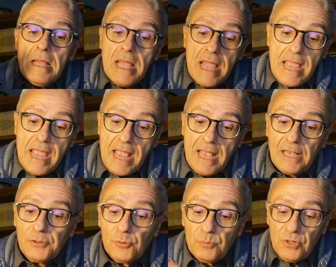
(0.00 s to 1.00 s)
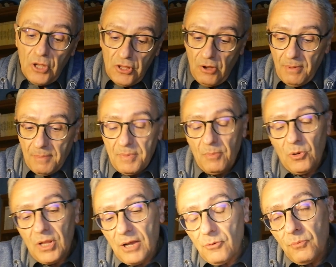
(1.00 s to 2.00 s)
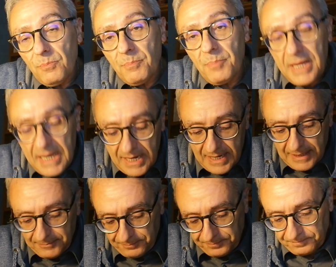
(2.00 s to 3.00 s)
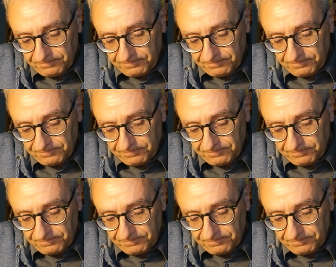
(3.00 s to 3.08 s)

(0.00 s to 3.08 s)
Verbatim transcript: E subito dopo abbiamo la rubrica